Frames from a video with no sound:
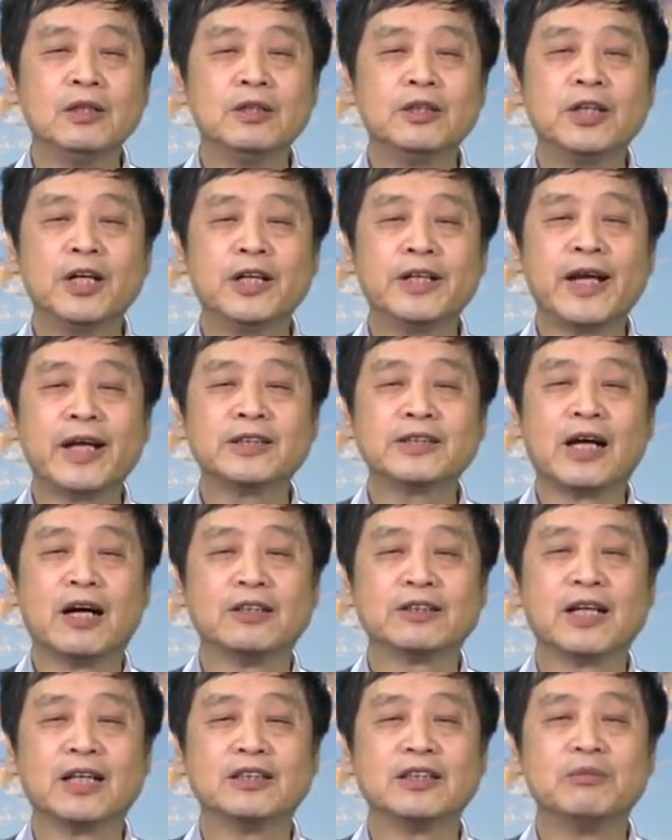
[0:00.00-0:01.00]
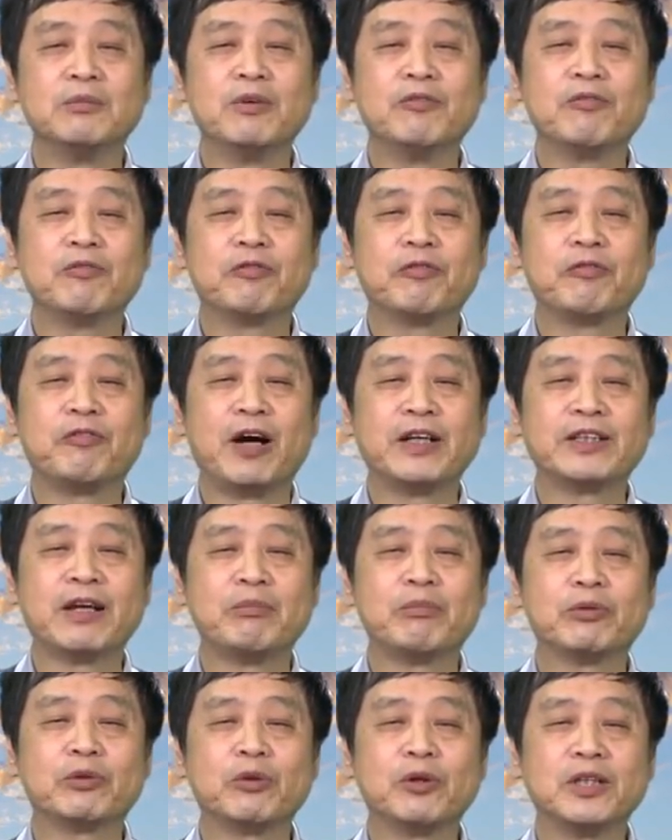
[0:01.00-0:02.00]
第二天早上，人们发
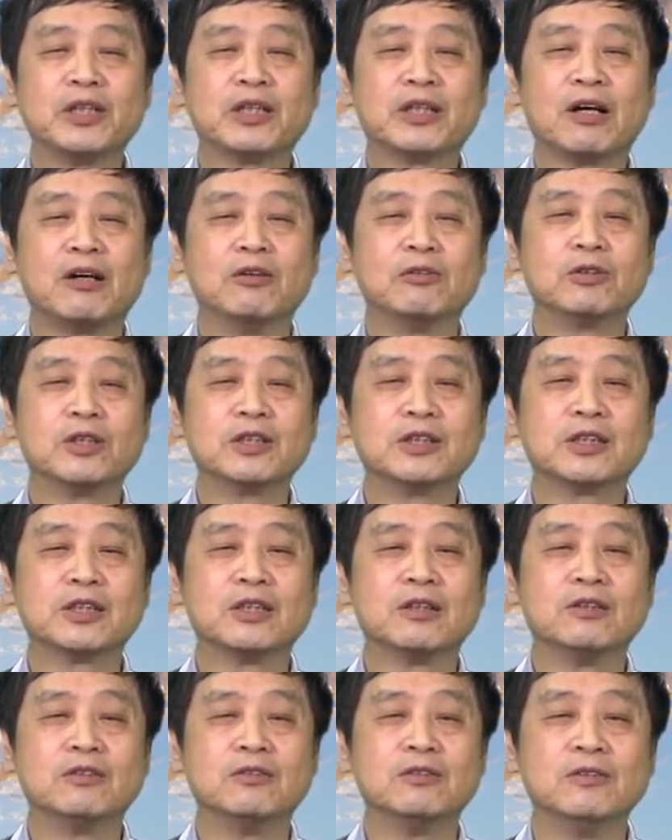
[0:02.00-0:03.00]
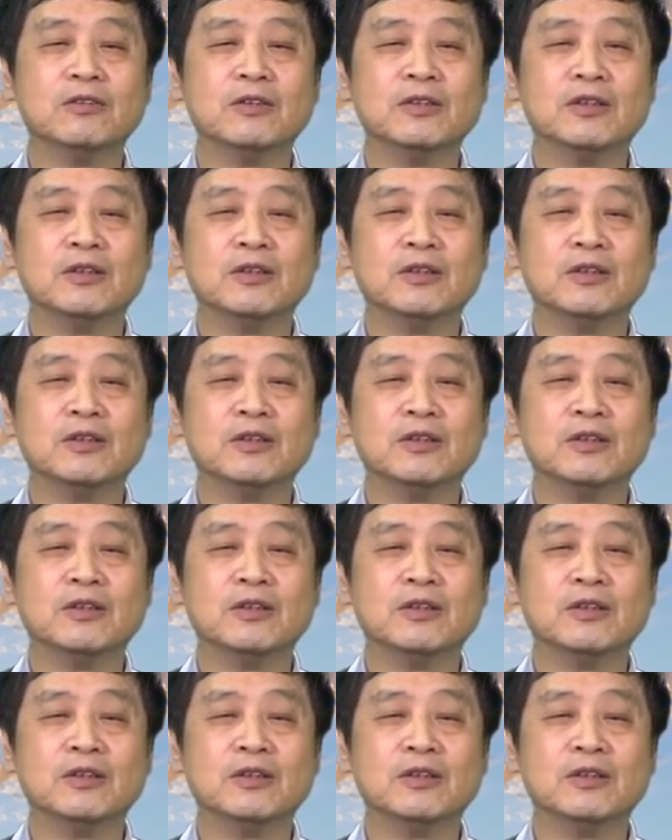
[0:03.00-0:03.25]
现不对头的时候。